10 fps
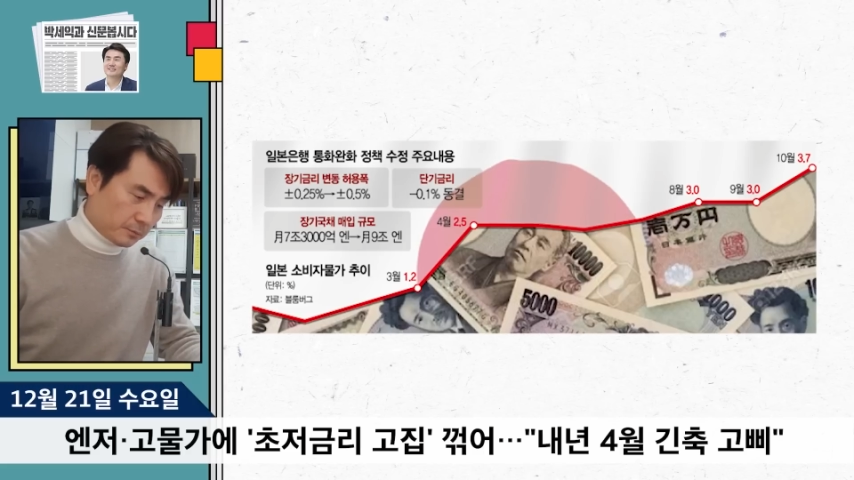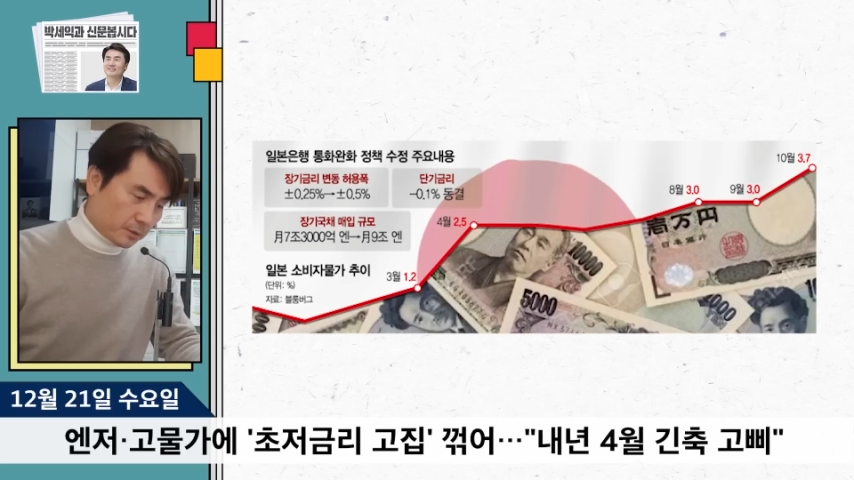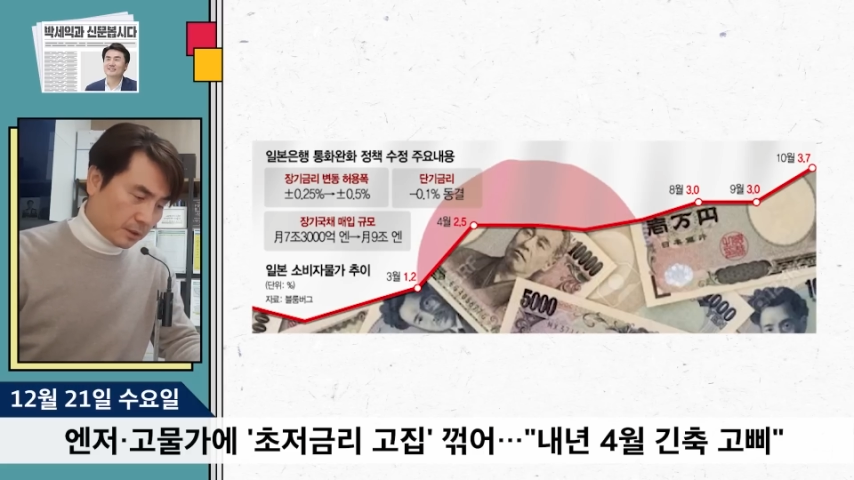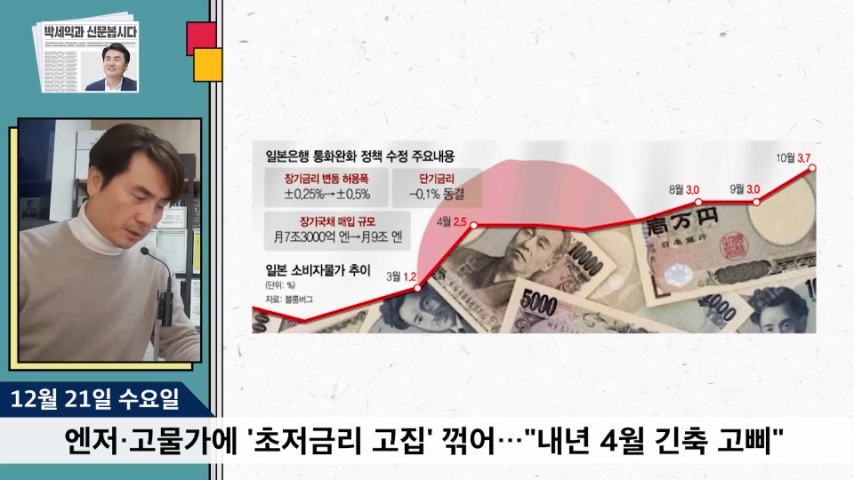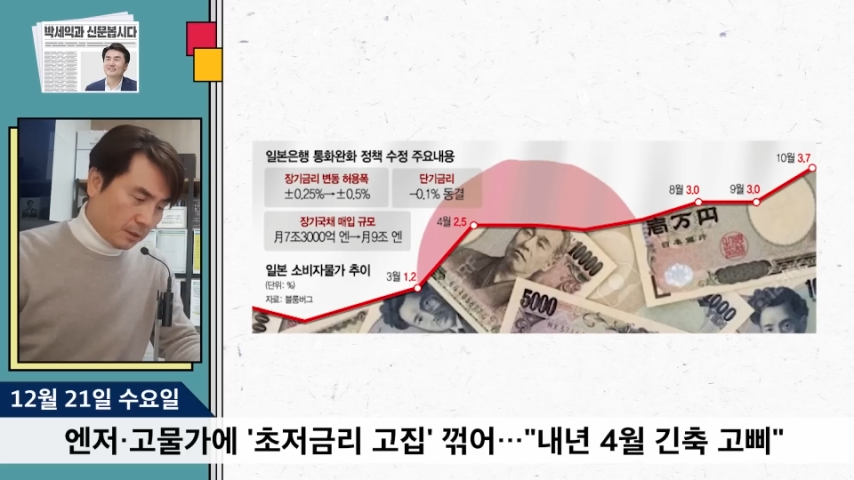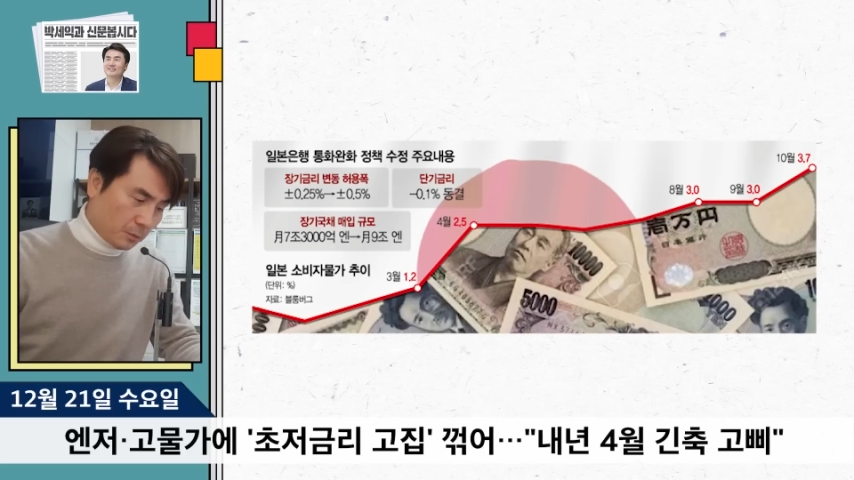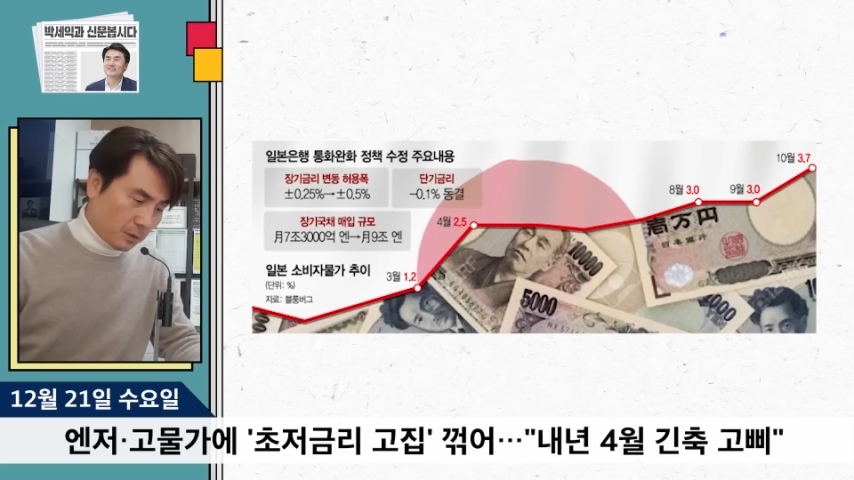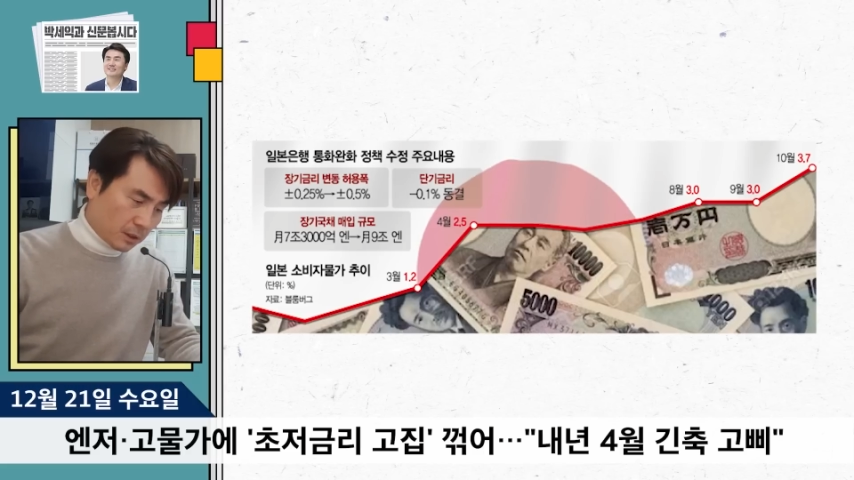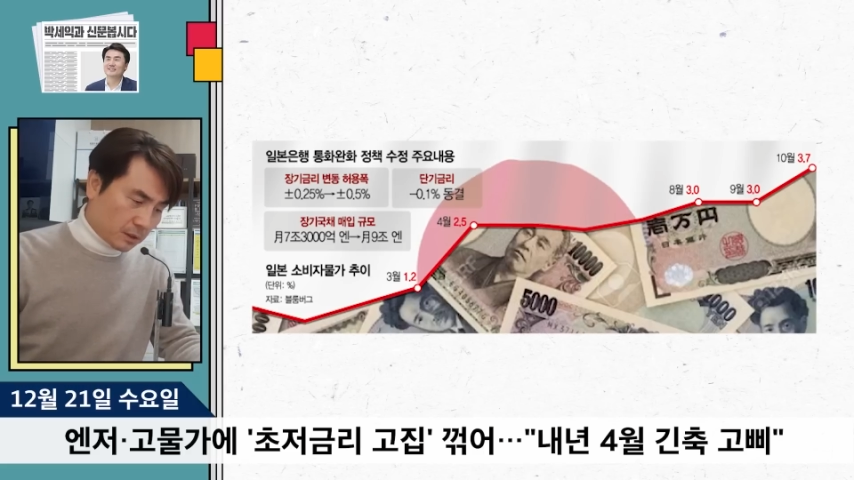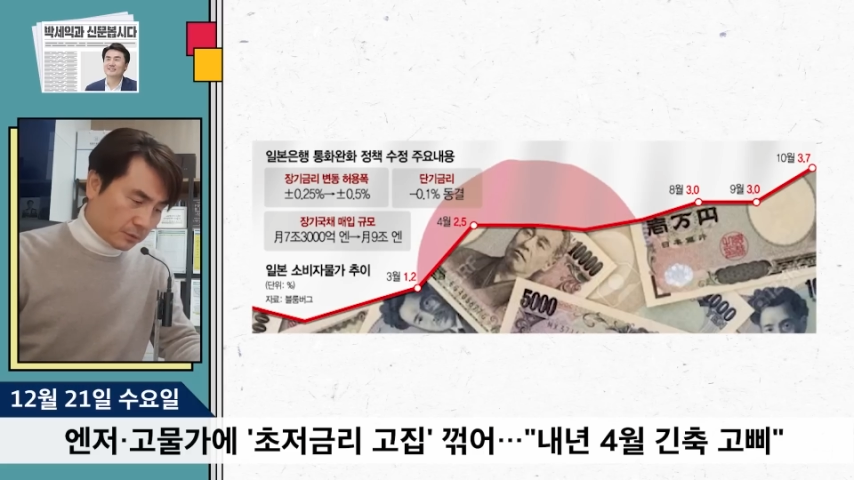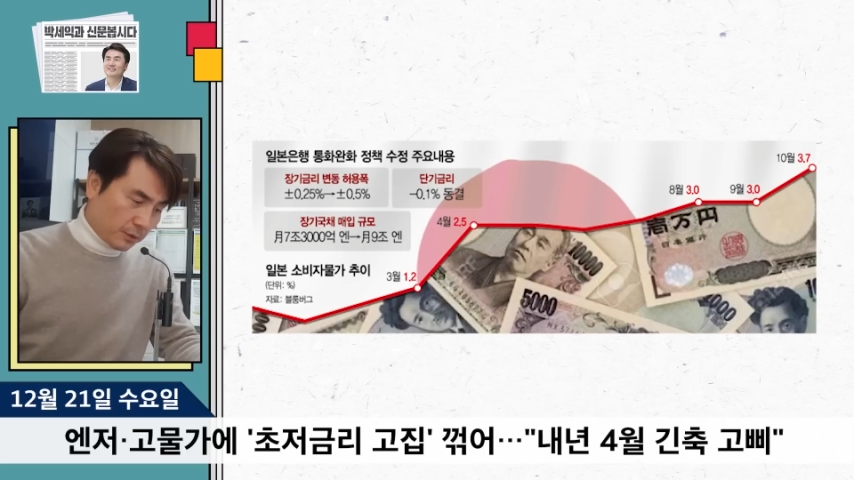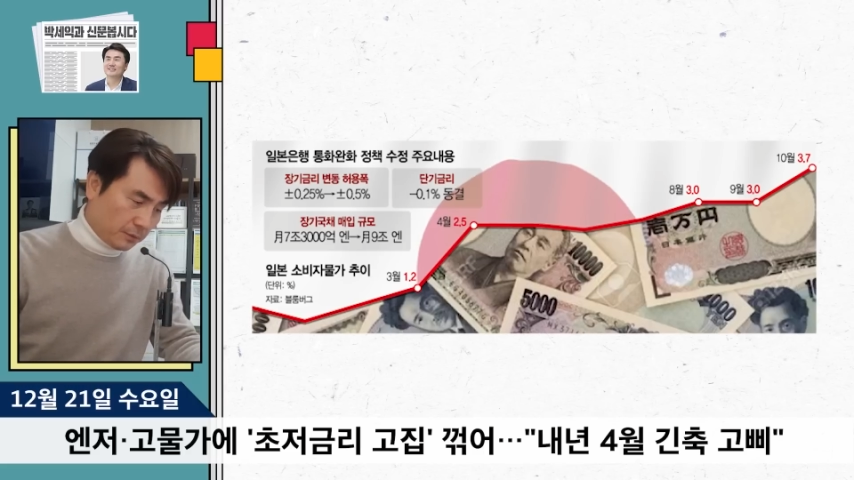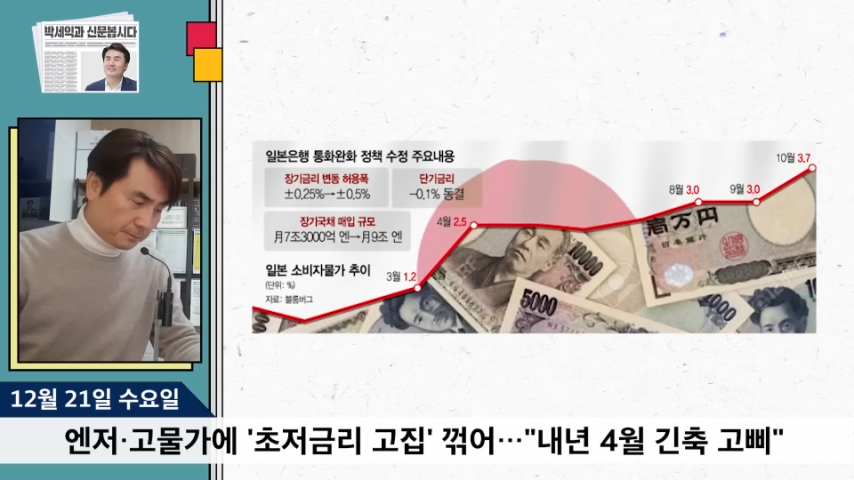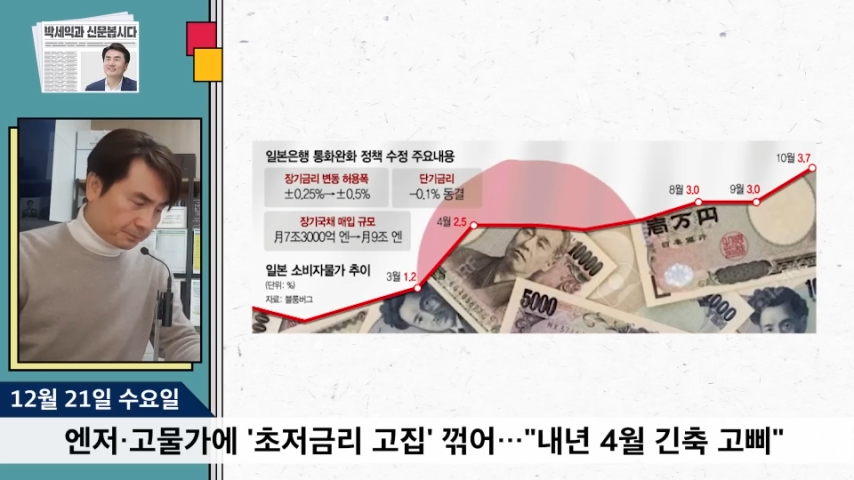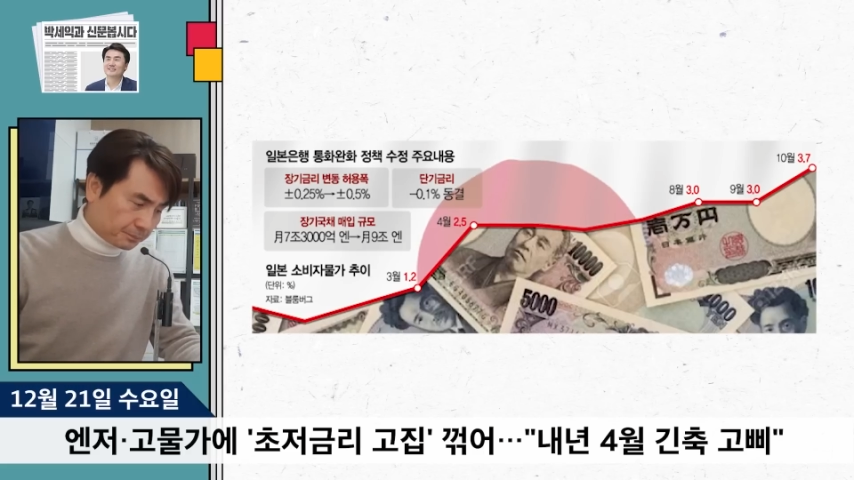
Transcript: 물가가 올라갔고요.